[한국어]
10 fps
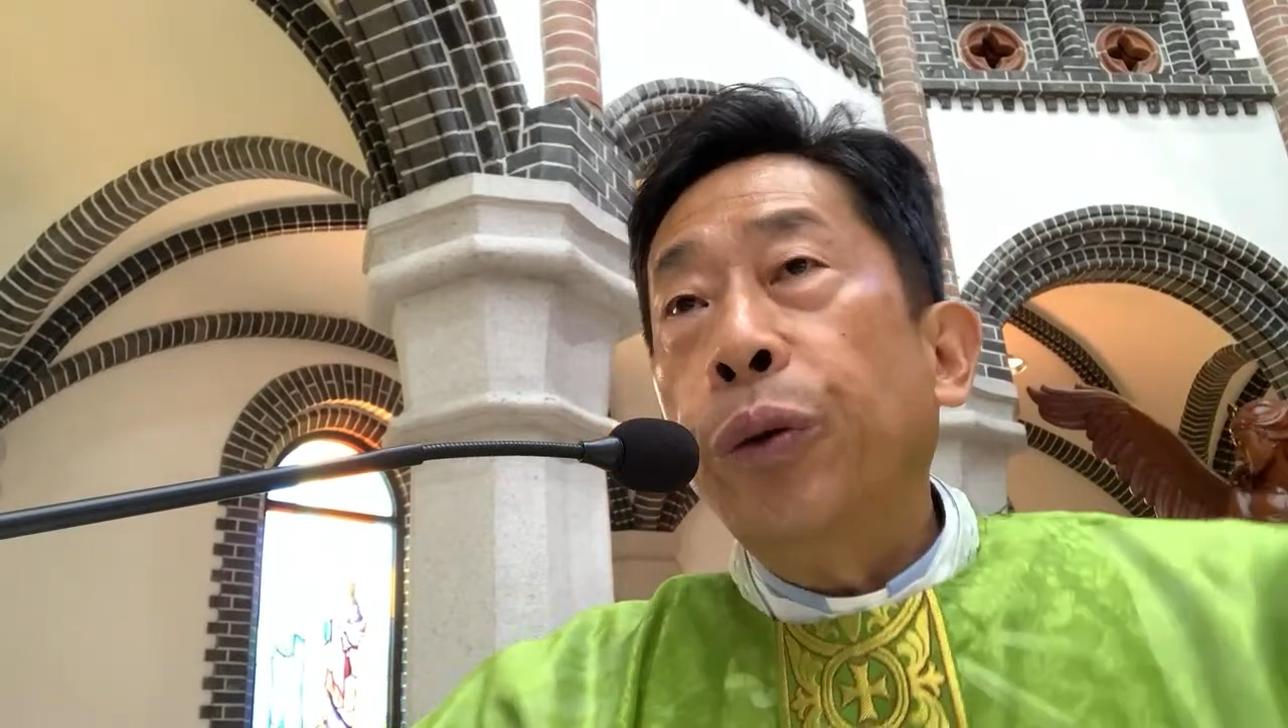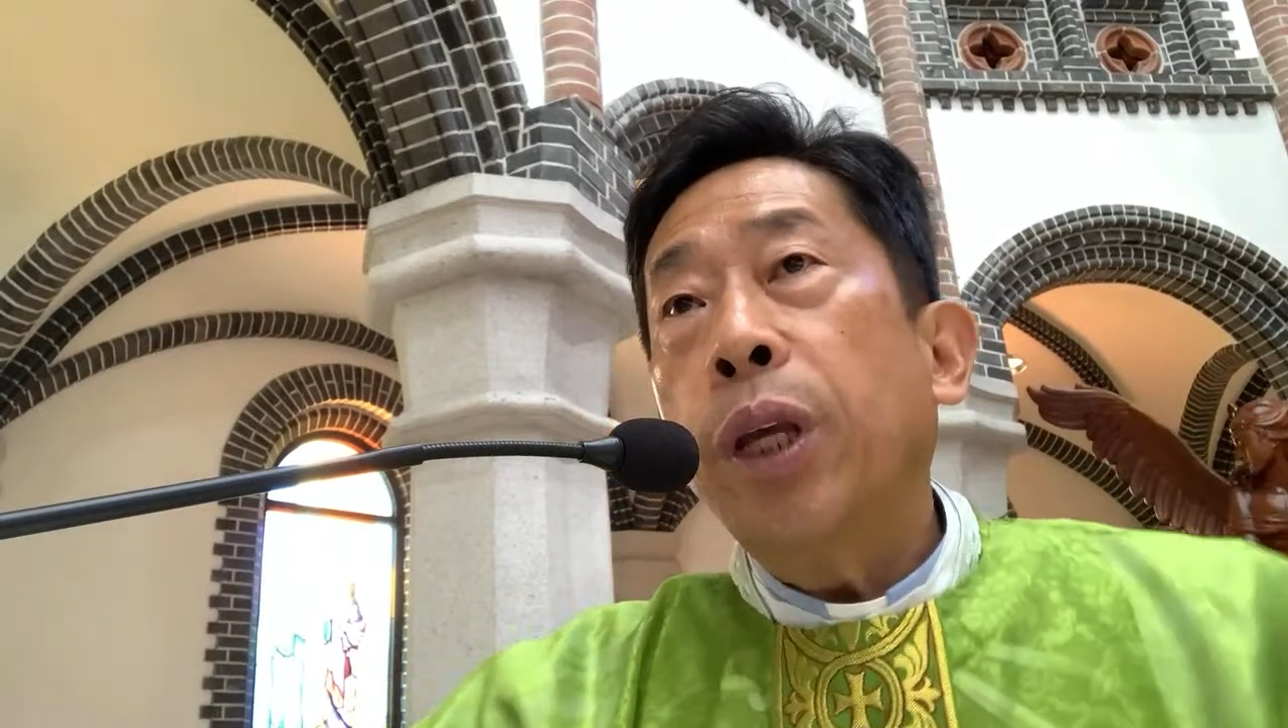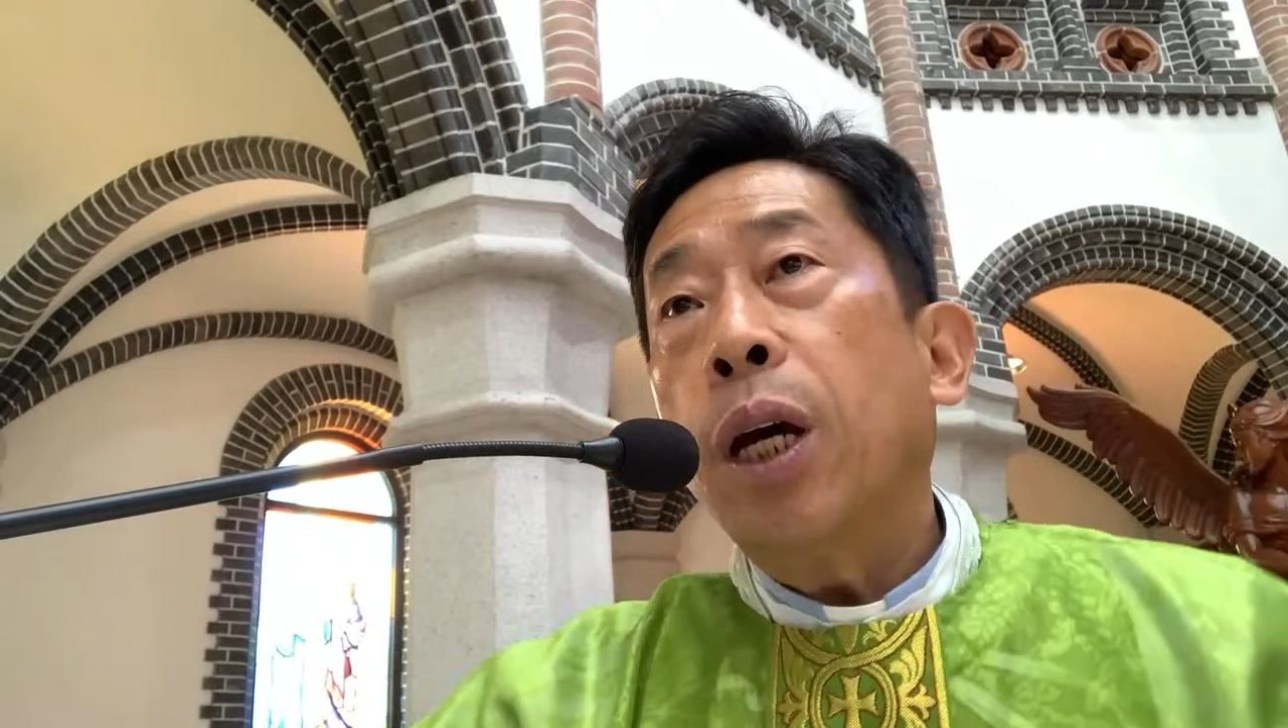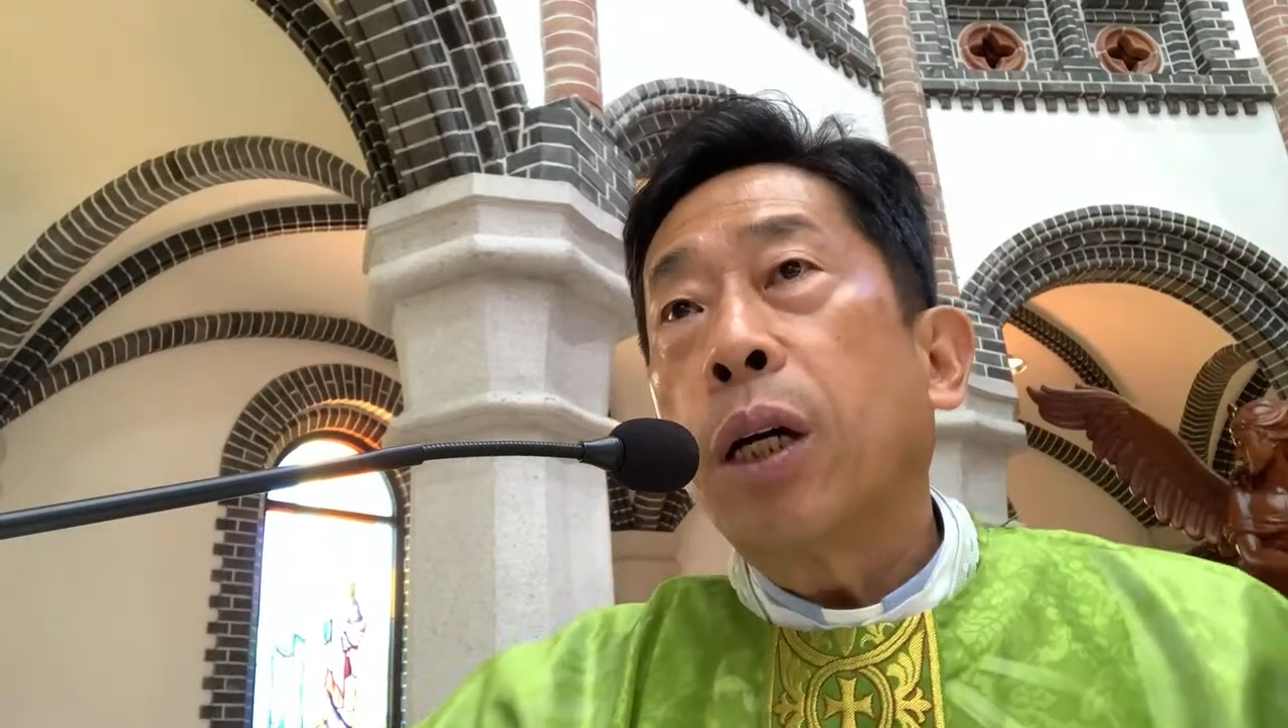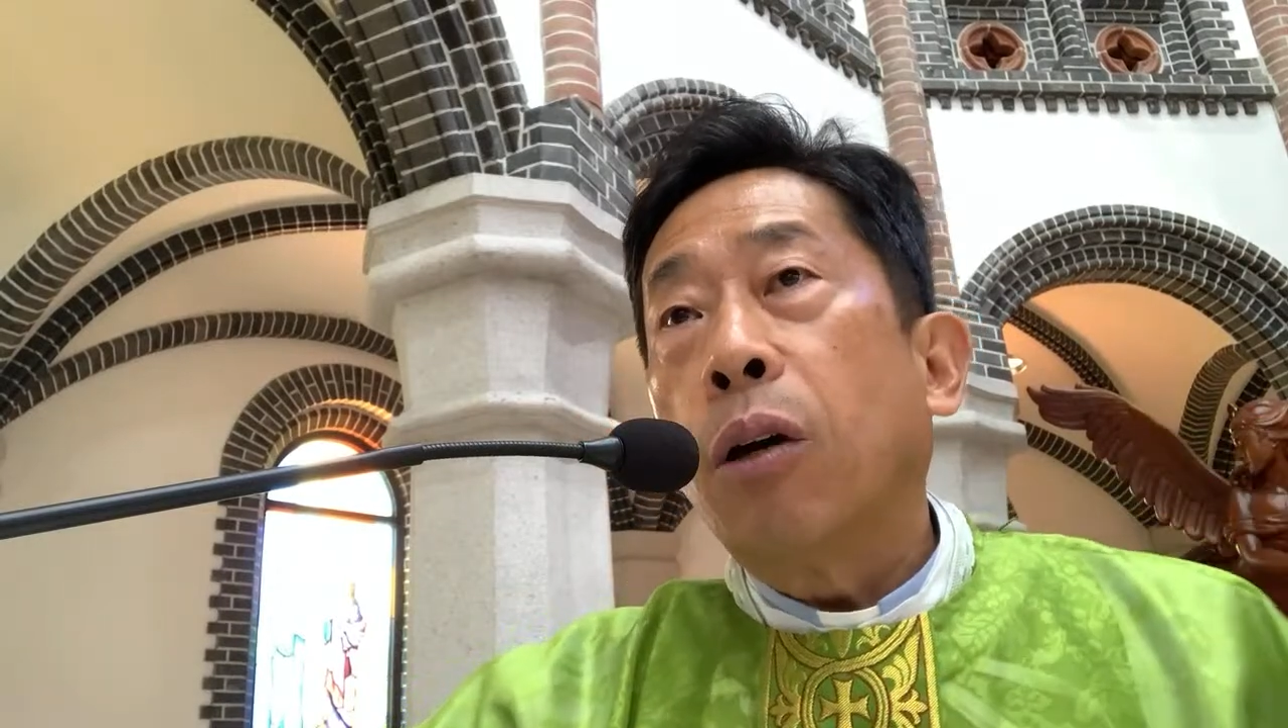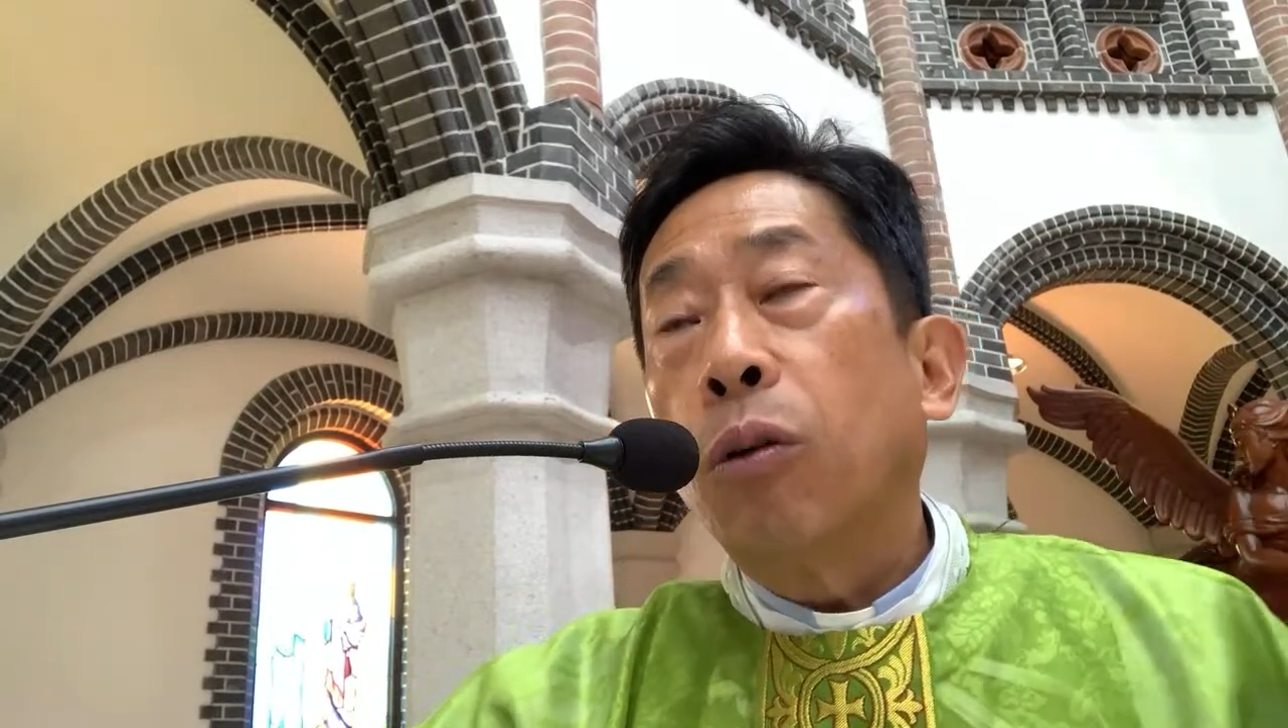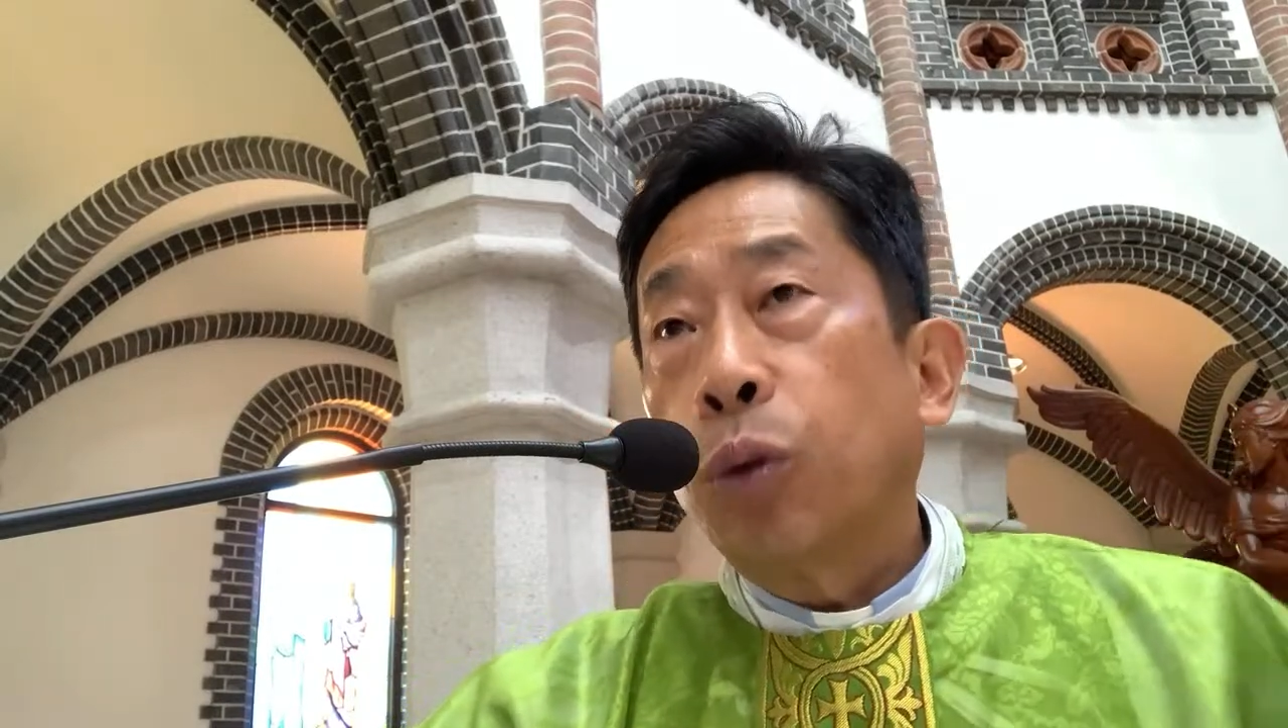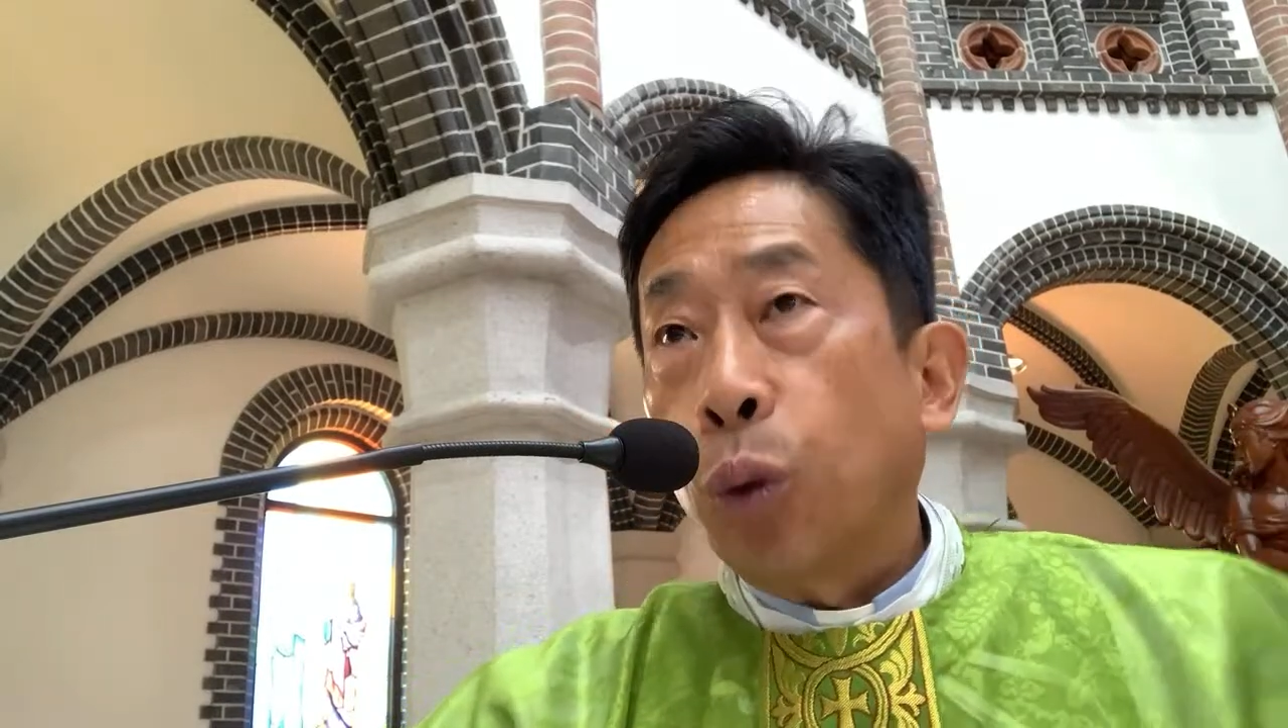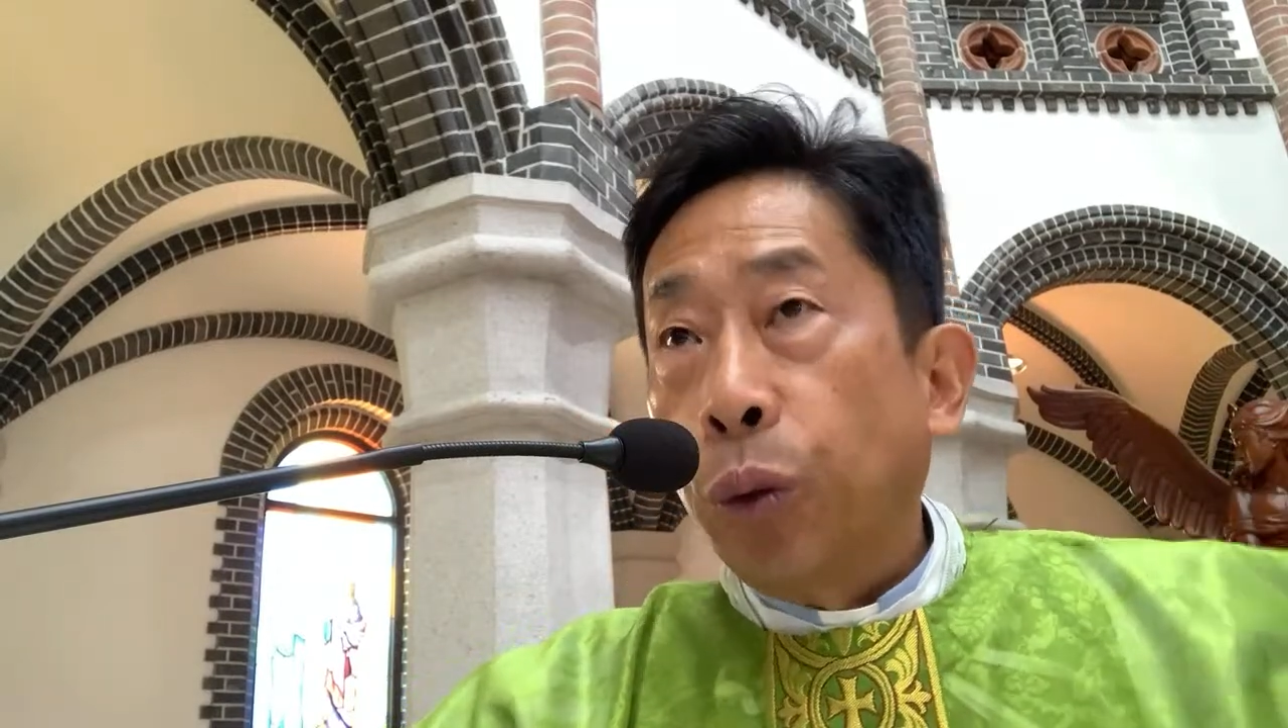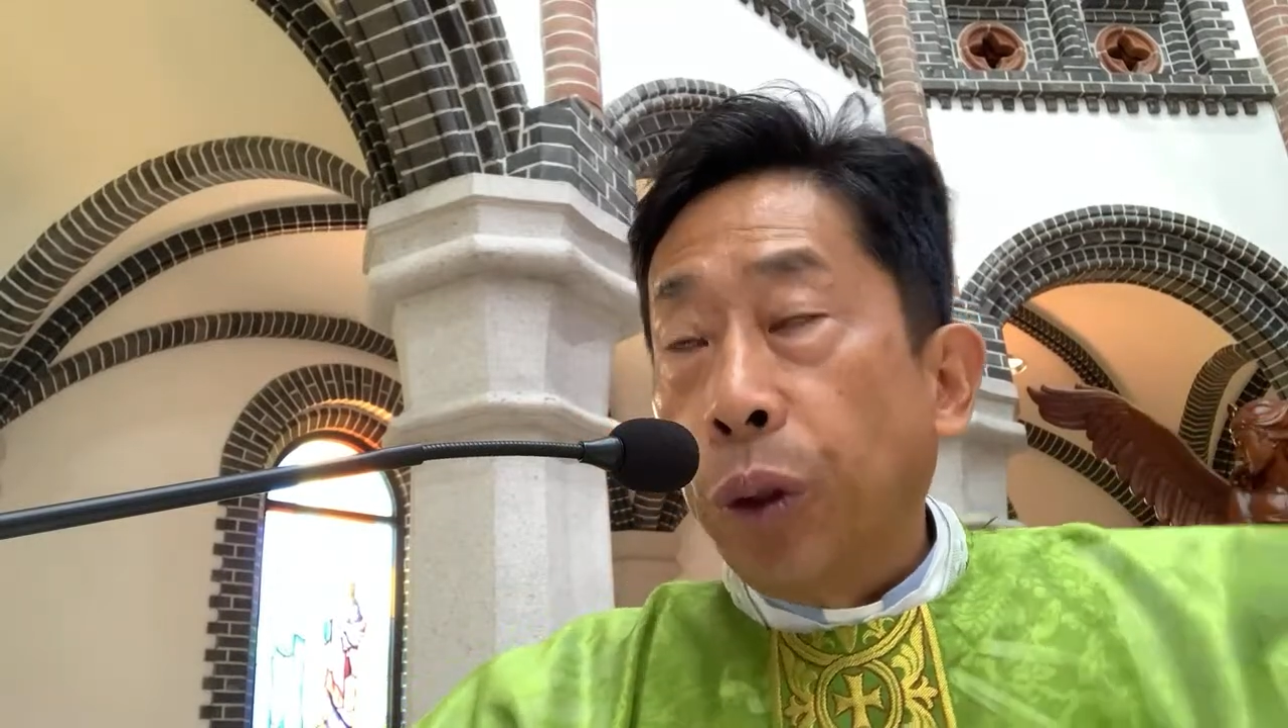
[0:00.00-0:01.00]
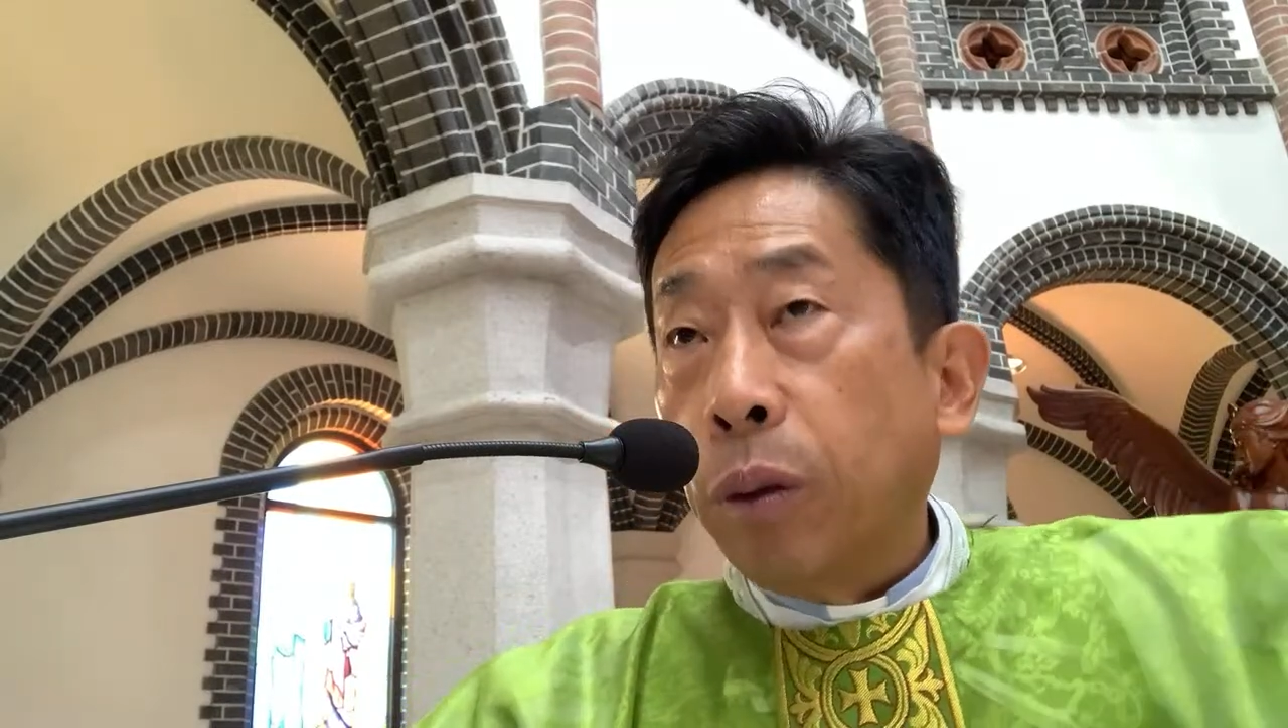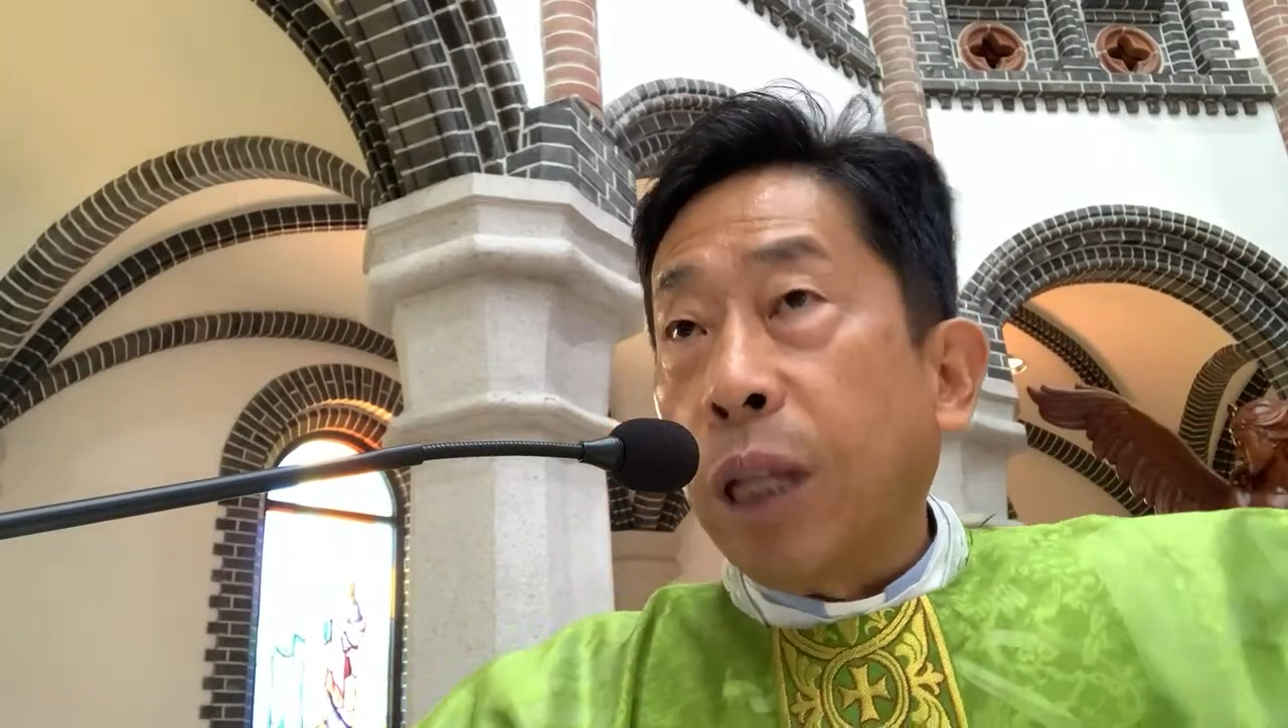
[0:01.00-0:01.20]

대학 가고 좋은